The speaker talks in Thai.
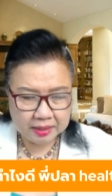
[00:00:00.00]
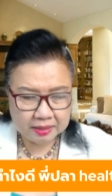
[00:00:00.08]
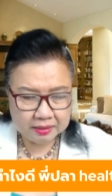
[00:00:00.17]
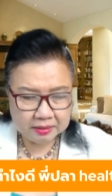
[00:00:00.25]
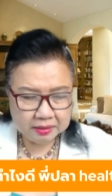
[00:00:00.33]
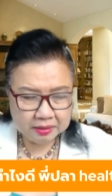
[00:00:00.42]

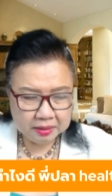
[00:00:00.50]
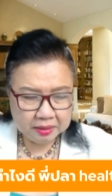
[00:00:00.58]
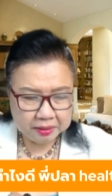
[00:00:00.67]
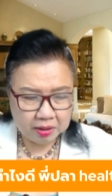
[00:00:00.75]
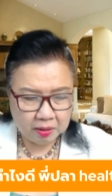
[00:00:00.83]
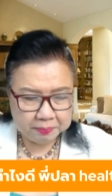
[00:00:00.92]
ระหว่างรอ
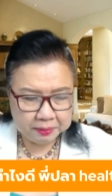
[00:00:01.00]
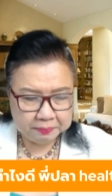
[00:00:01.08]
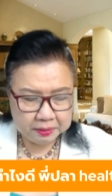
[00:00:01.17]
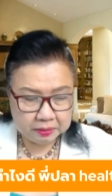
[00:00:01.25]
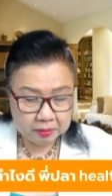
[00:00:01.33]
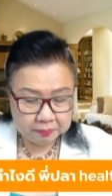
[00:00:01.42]
เพื่อนๆ
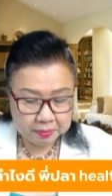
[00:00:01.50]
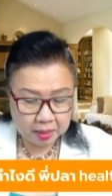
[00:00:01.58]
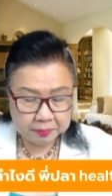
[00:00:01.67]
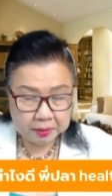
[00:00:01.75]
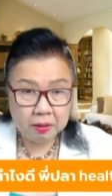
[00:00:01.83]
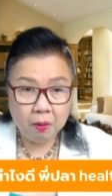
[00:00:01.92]
เข้ามาพี่
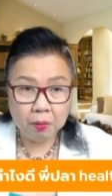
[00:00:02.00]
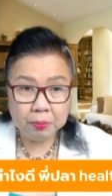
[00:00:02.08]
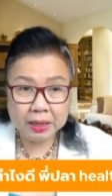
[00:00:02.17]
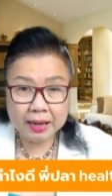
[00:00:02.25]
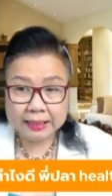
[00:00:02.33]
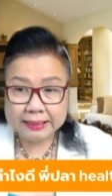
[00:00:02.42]
ขอเวลา
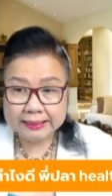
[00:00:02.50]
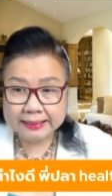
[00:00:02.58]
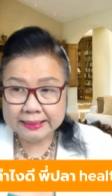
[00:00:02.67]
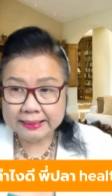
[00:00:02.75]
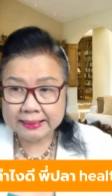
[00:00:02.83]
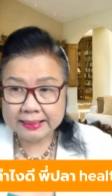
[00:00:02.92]
นิดนึง
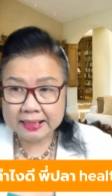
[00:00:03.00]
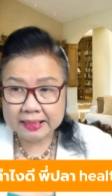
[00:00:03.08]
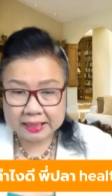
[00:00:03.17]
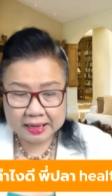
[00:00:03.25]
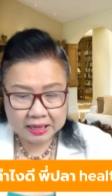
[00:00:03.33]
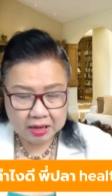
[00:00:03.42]
ถ้าใคร
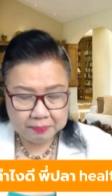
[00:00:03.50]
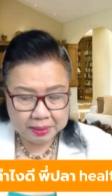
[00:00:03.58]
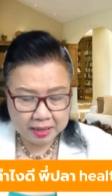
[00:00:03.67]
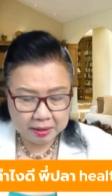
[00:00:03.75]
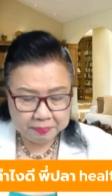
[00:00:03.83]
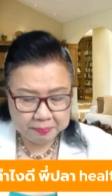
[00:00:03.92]
เข้ามาแล้ว
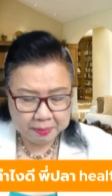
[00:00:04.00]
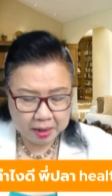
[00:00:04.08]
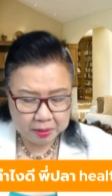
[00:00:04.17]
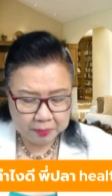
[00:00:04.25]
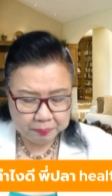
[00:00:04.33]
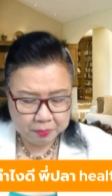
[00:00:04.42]
พี่ปลารบ
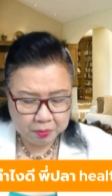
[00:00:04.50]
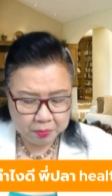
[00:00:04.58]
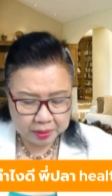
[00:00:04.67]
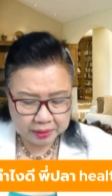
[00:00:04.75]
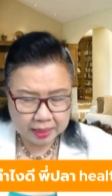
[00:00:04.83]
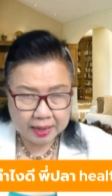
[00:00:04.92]
กวน
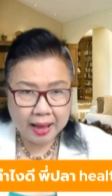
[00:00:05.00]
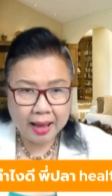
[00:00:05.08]
นะคะ